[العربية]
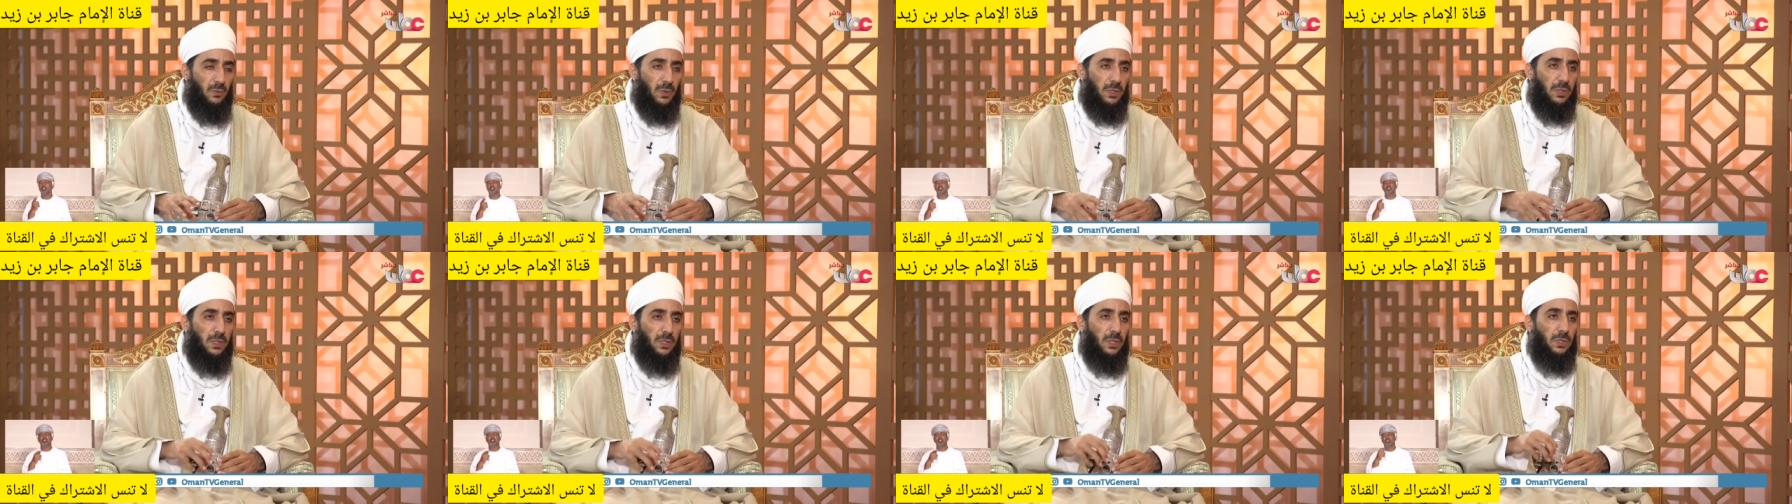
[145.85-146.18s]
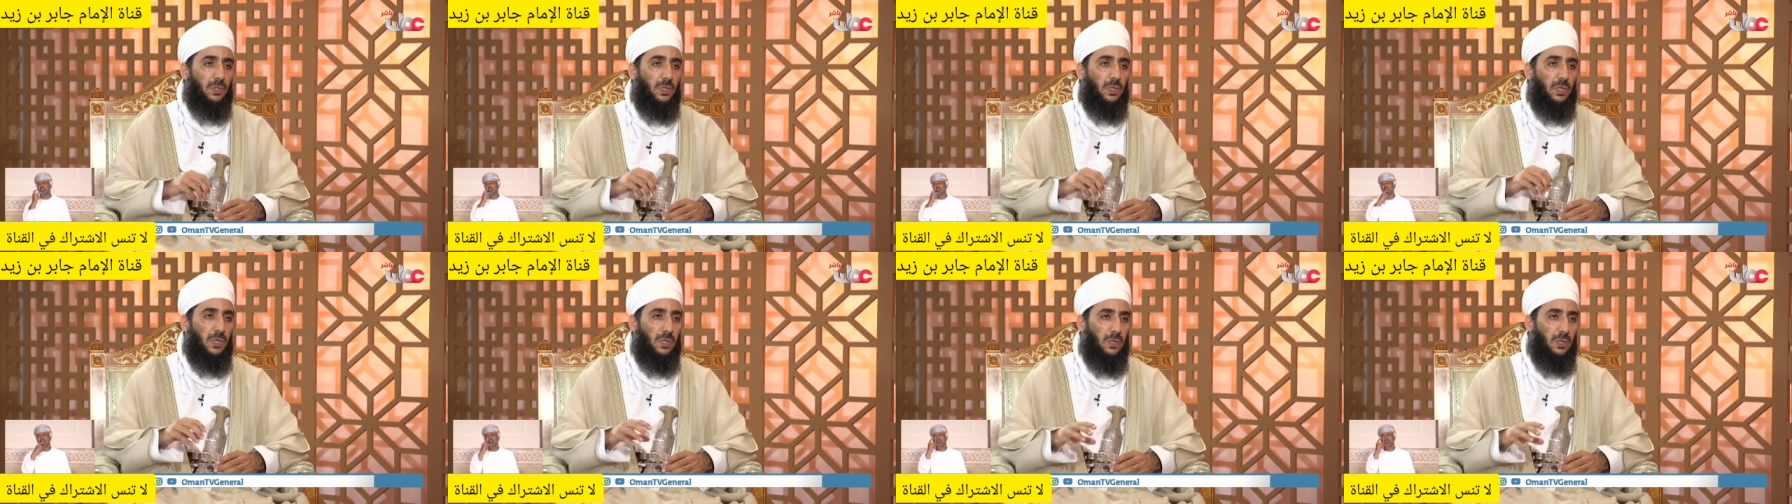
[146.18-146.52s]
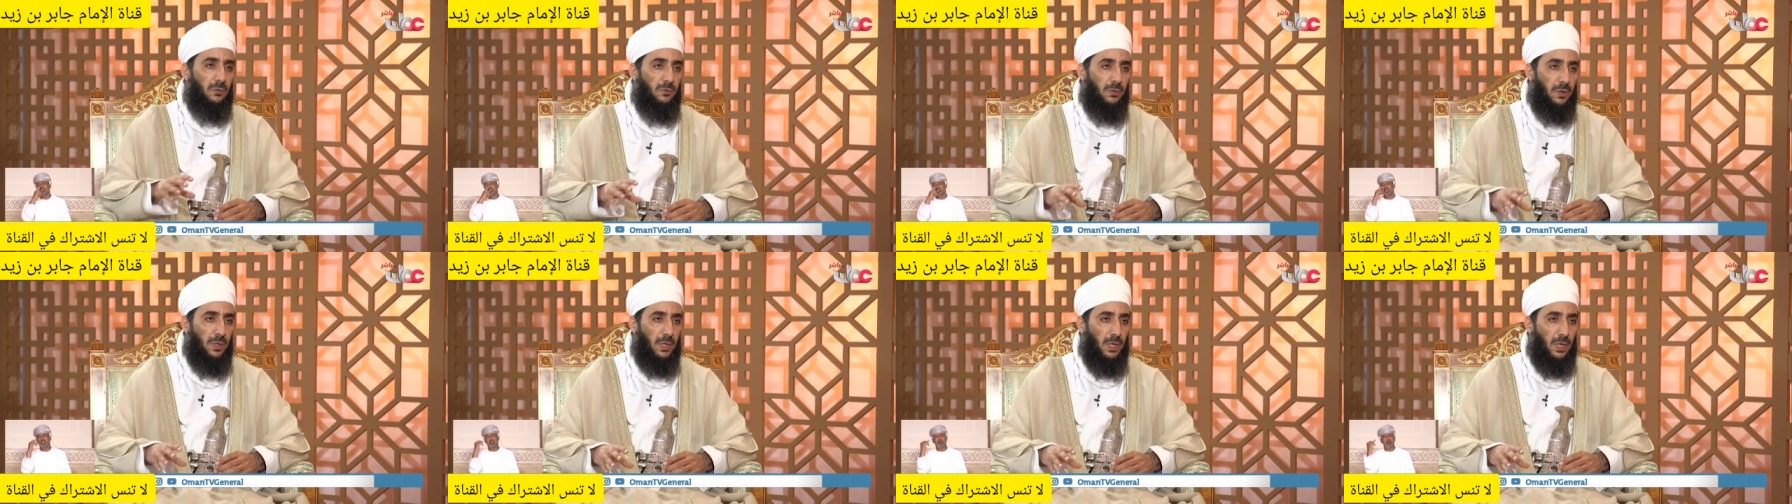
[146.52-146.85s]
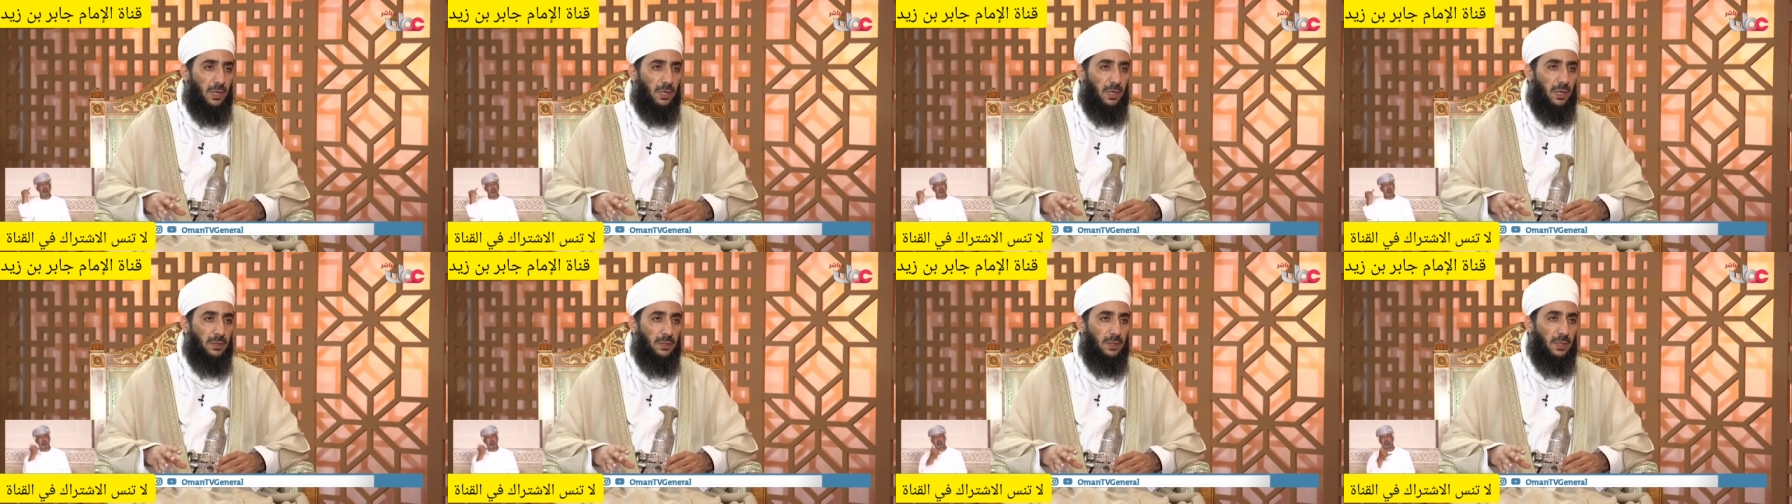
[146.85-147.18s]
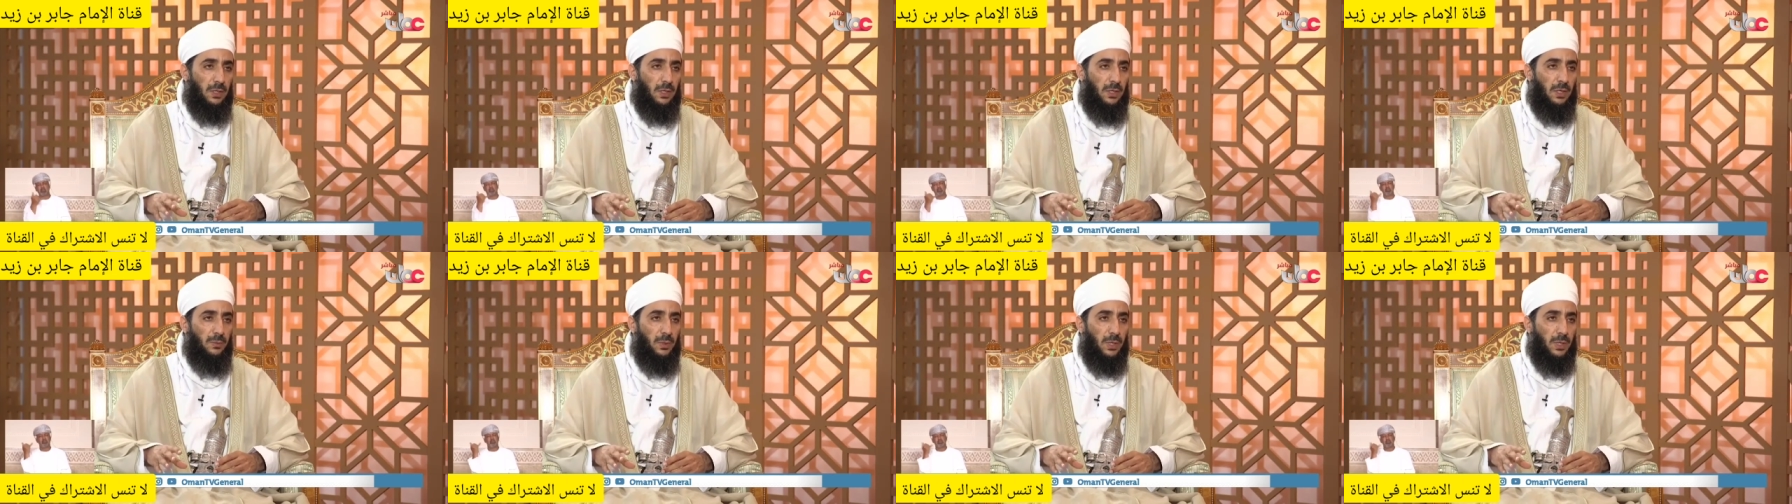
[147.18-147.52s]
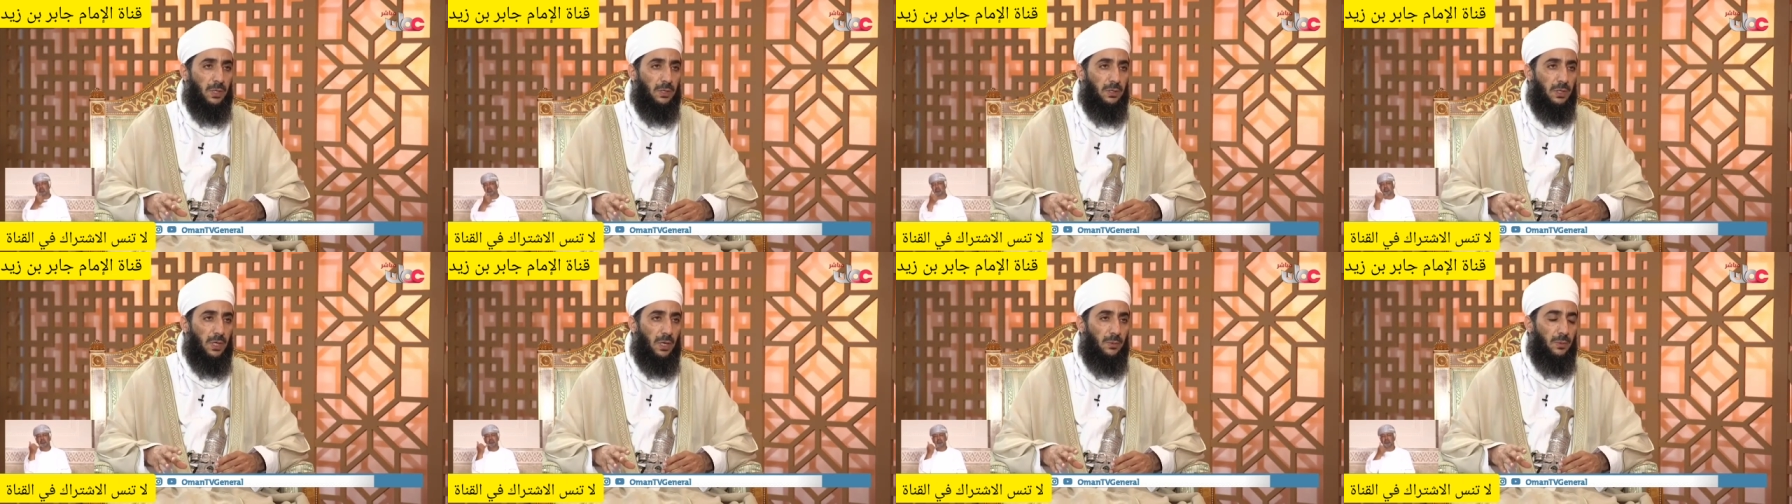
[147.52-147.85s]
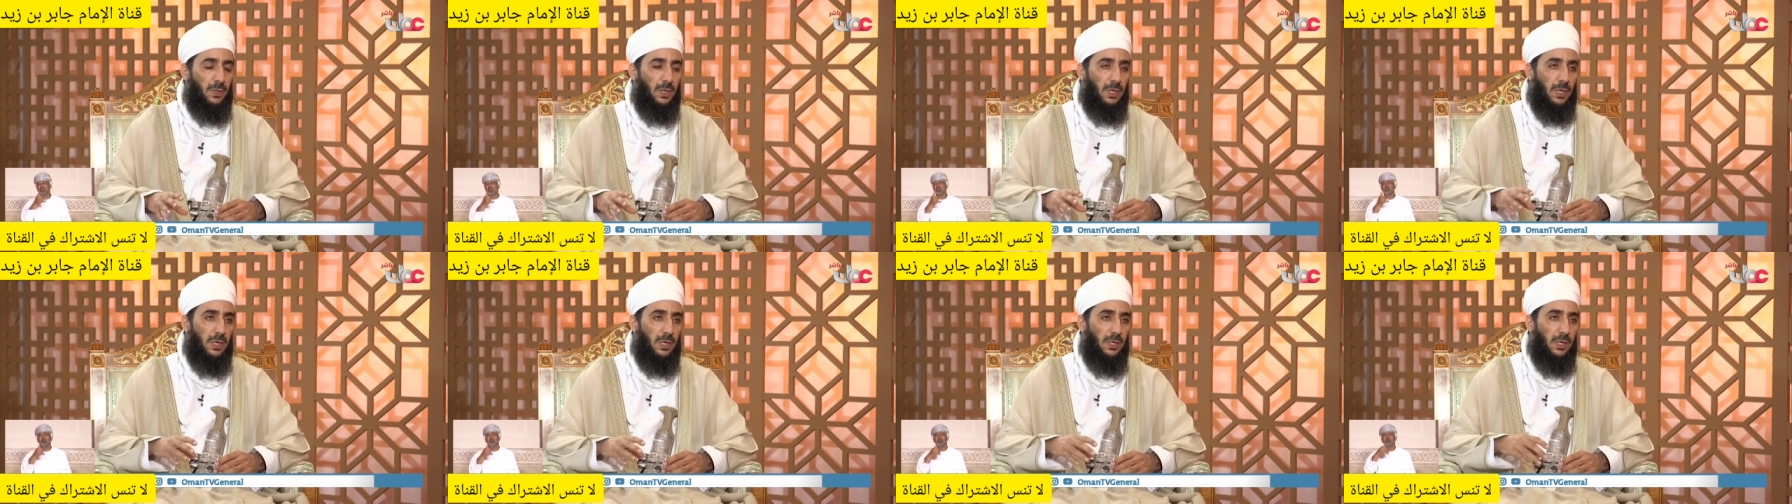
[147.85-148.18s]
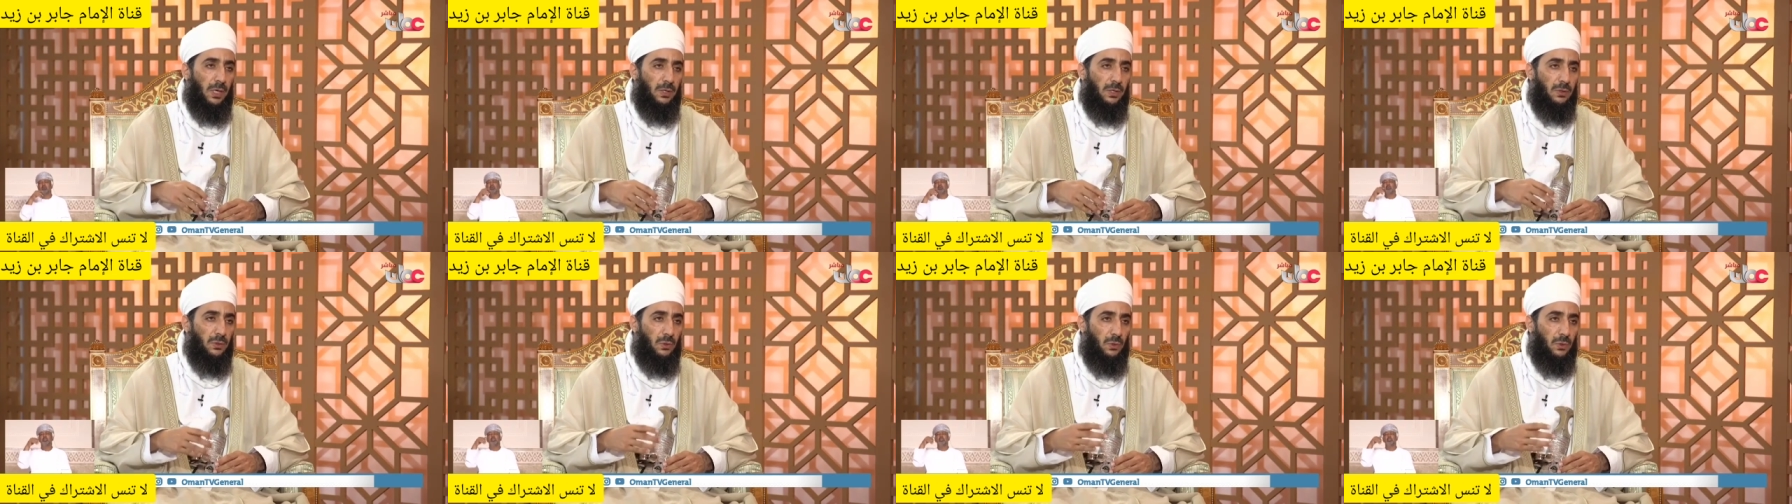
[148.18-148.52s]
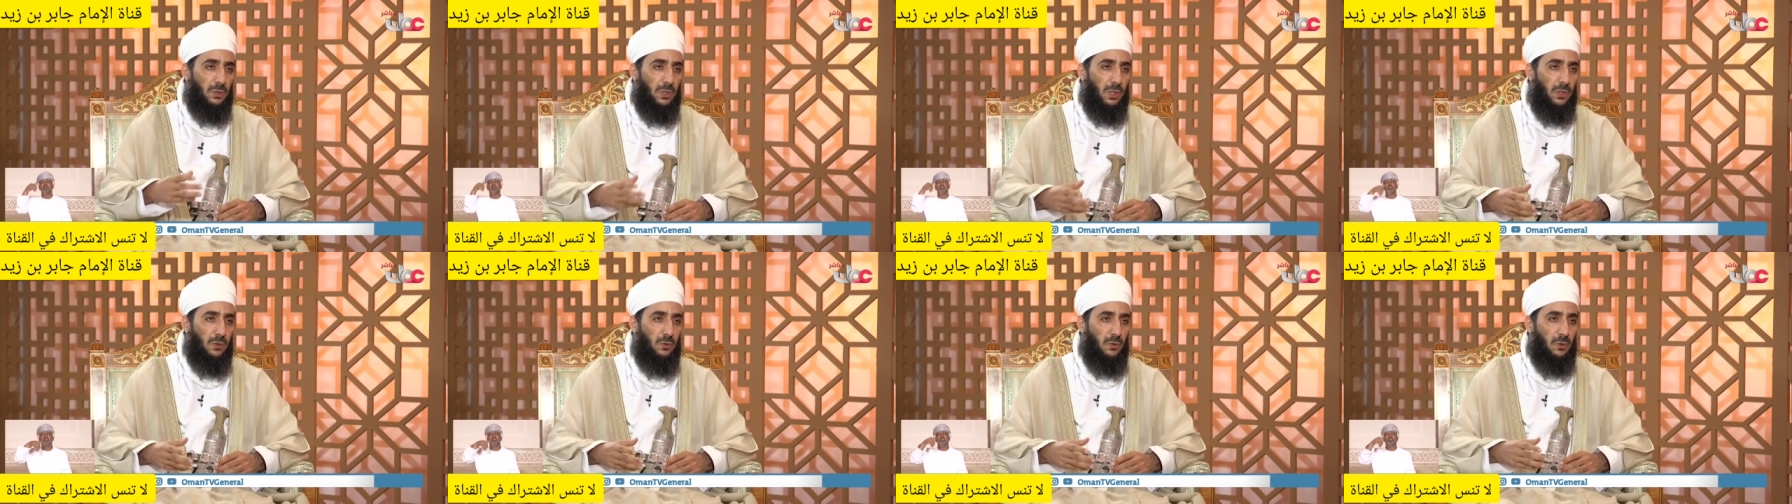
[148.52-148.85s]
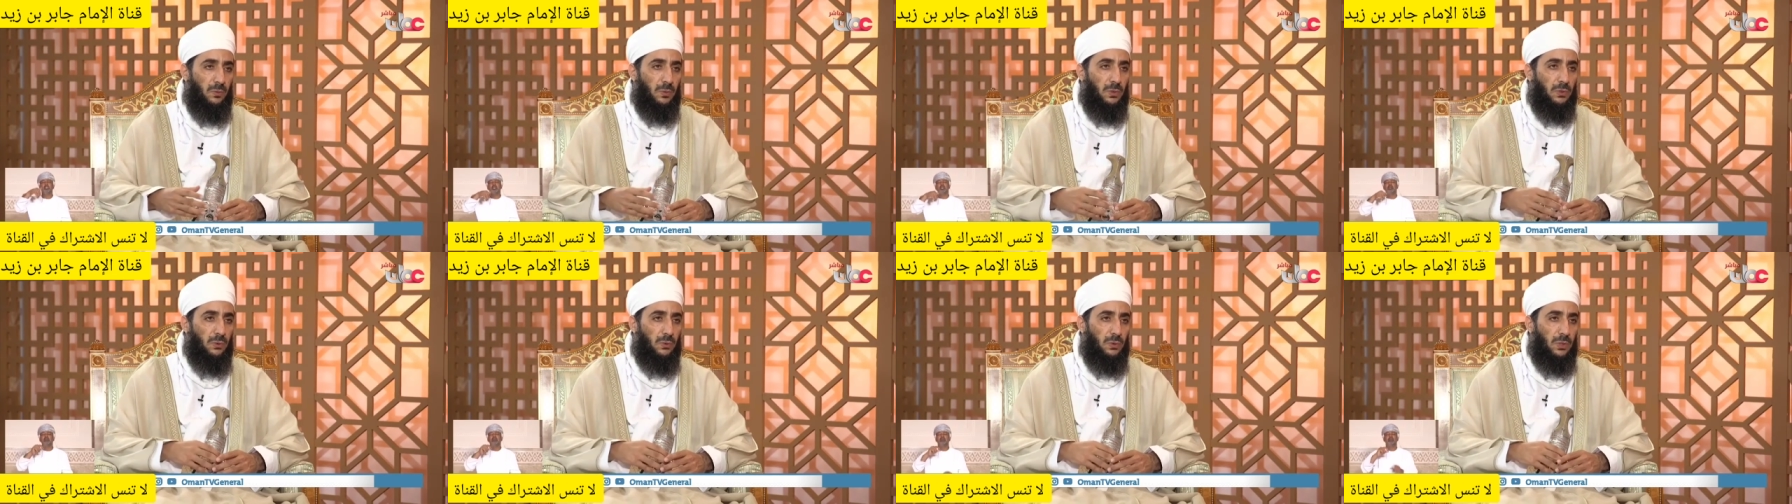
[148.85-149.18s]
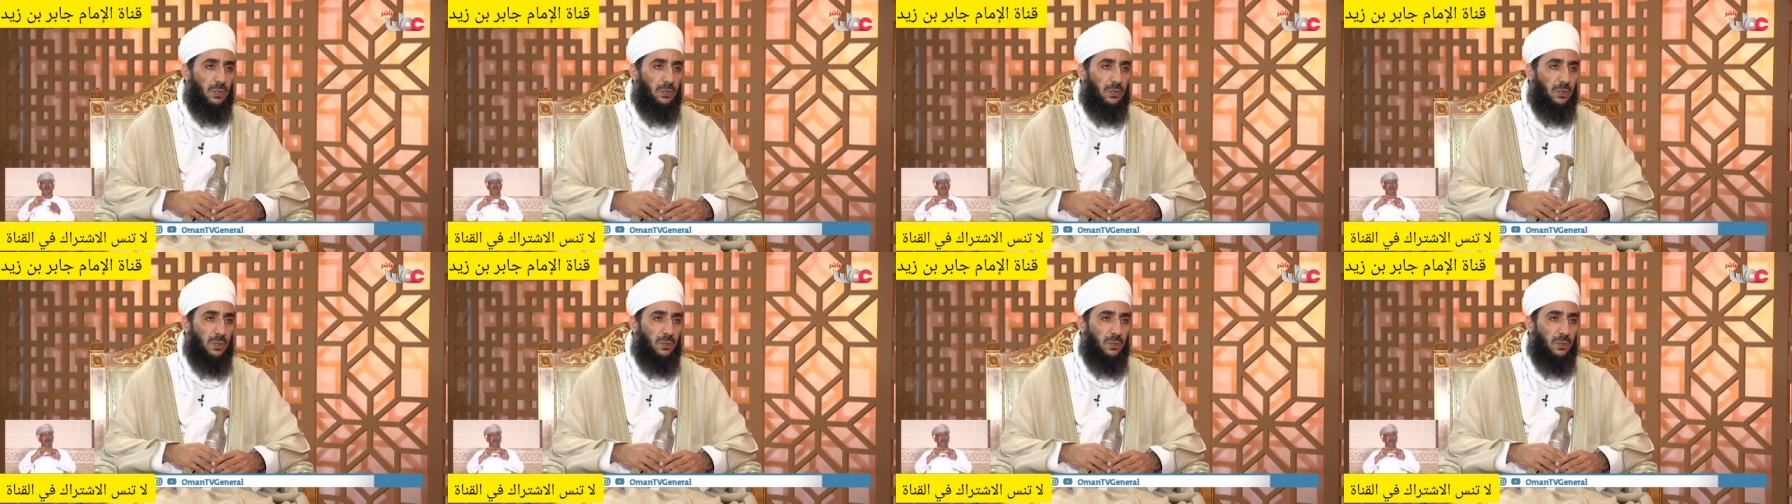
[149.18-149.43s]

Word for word: والتشكيك في الادله من كتاب الله عز وجل ومن سنه